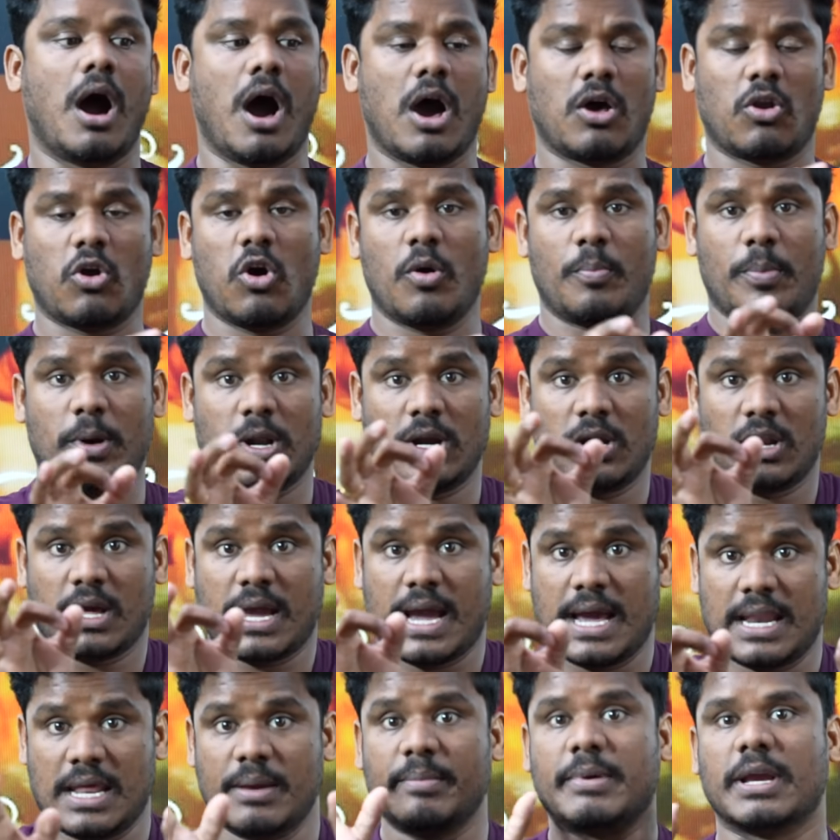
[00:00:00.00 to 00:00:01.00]

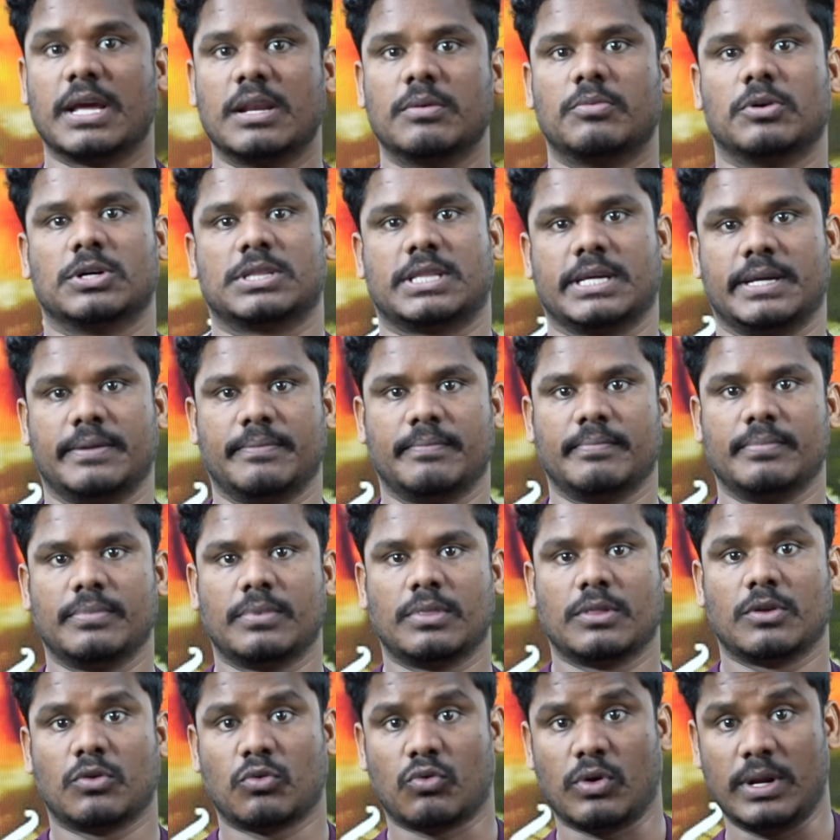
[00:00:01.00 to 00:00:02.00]
ఆరోపణలుగానే మిగిలిపోతాయి
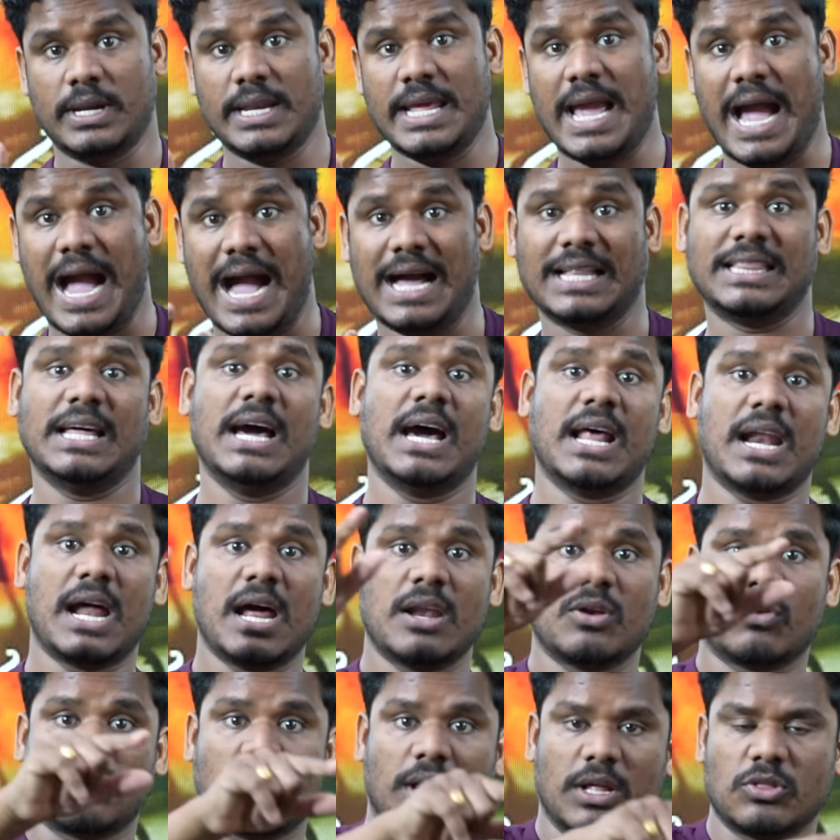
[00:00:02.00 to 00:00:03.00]
కొన్ని
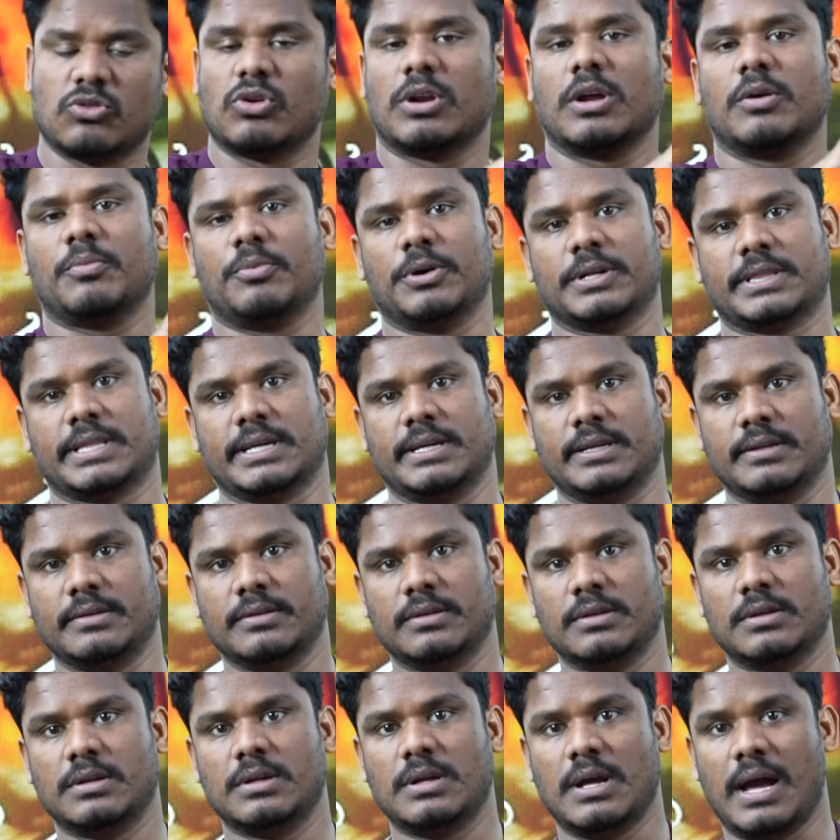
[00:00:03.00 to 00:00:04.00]
ఆధారాలు కూడా దొరికిపోతాయి
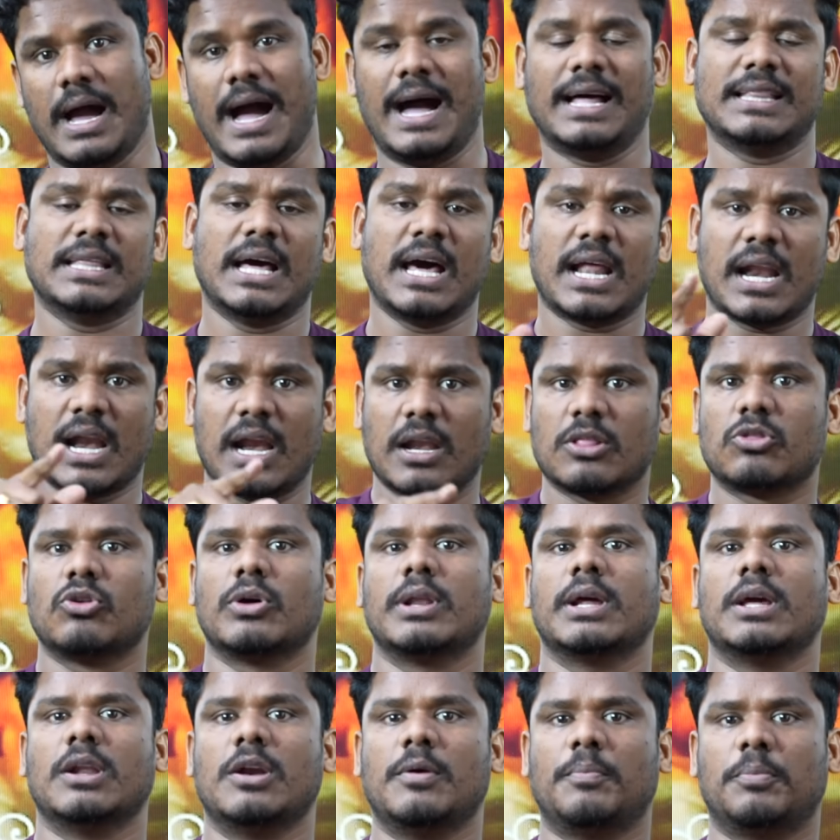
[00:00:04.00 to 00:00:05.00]
ఆధారాలు
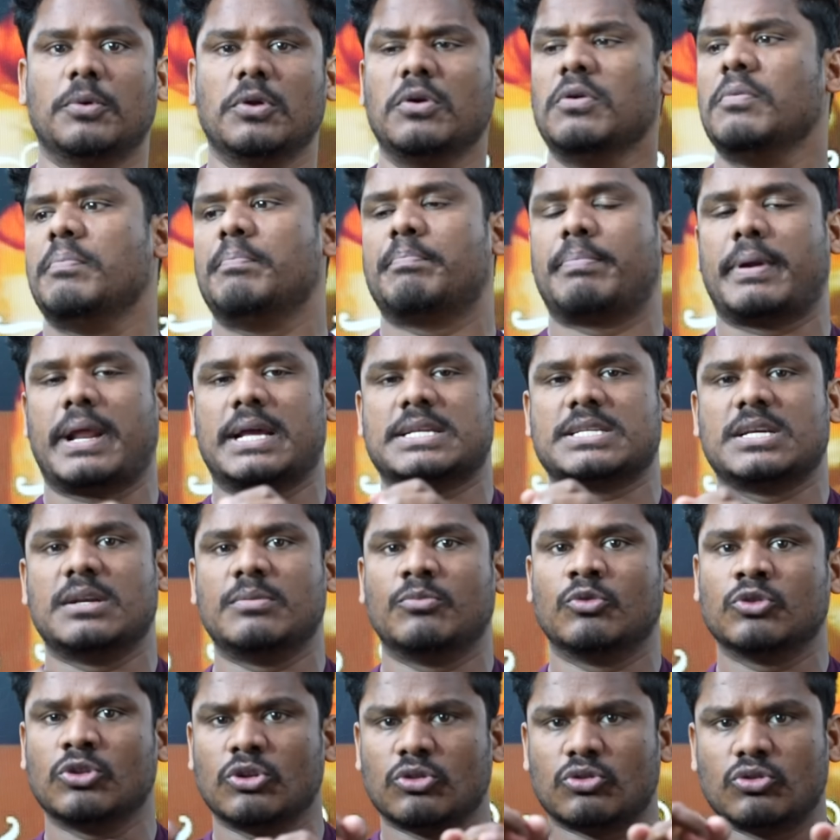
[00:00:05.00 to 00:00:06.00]
దొరికినప్పుడు ప్రజల
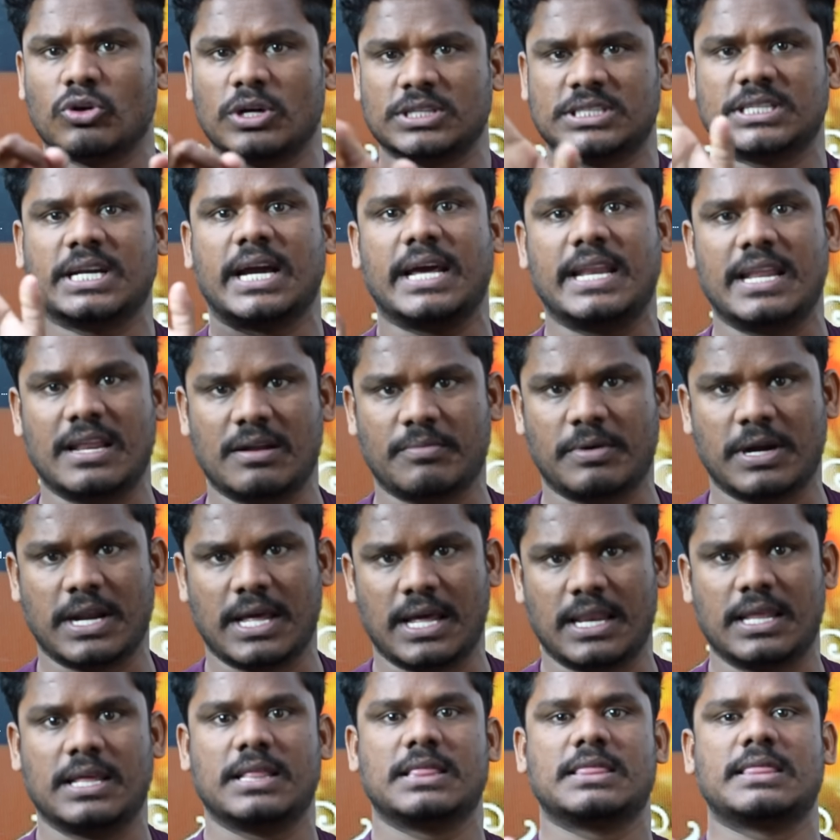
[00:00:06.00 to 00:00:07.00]
ముందు దోషిగా
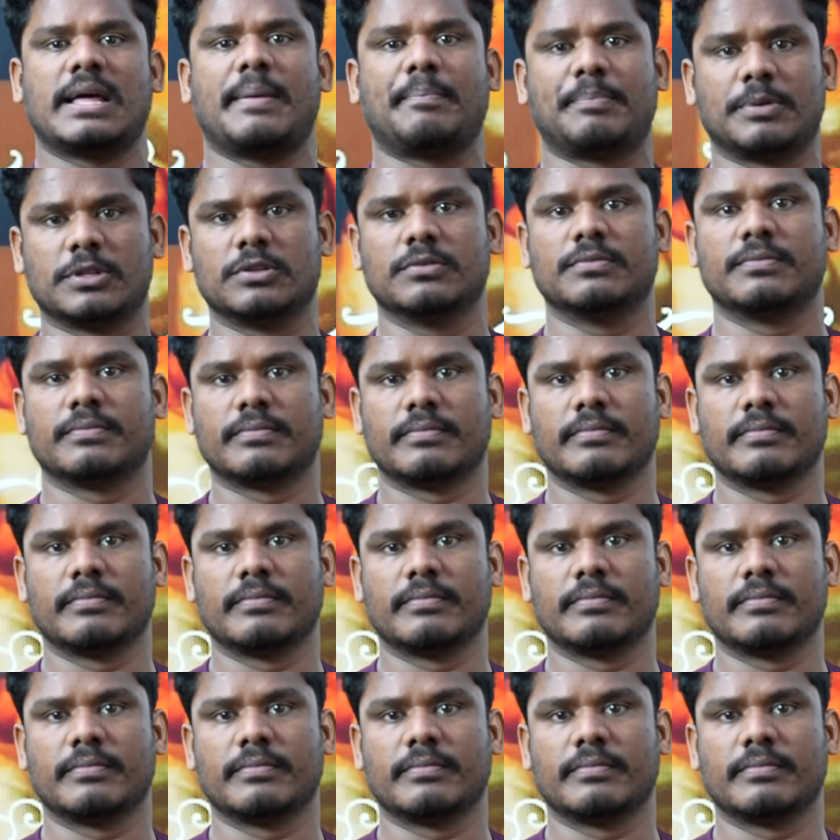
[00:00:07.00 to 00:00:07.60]
నిలబడాలి తప్పదు